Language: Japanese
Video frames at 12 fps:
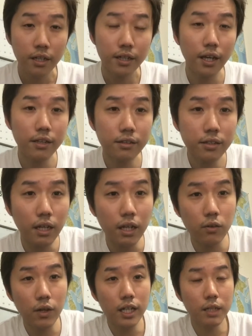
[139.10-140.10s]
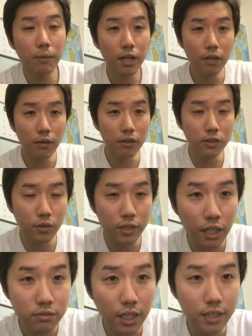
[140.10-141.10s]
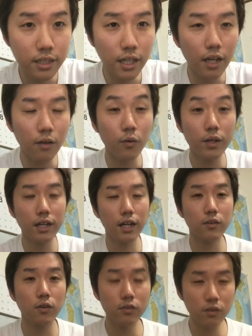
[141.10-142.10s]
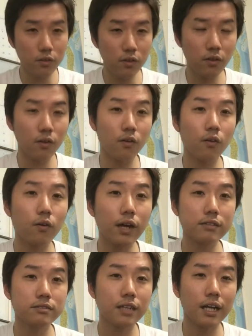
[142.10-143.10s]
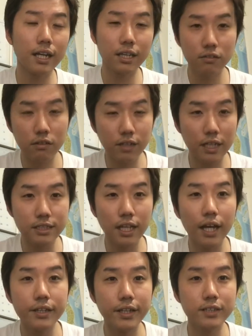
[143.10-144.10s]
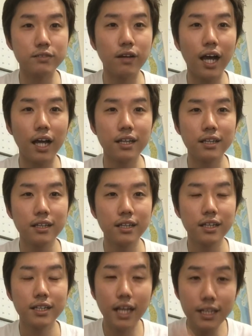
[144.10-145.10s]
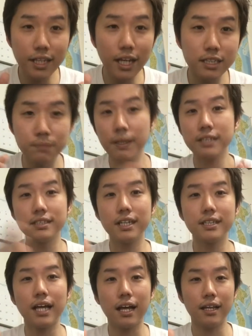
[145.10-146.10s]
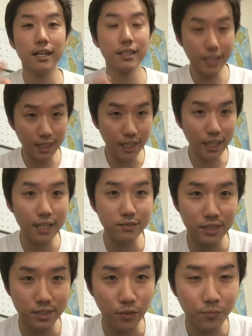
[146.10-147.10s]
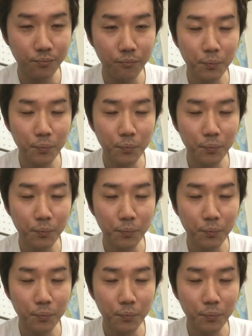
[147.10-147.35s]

やった、あの、金払い悪い人いなくなった。これからどんどんどんどん高額払ってくれる患者さん入ってくるわ。やったスペースできたって考えるんですよ。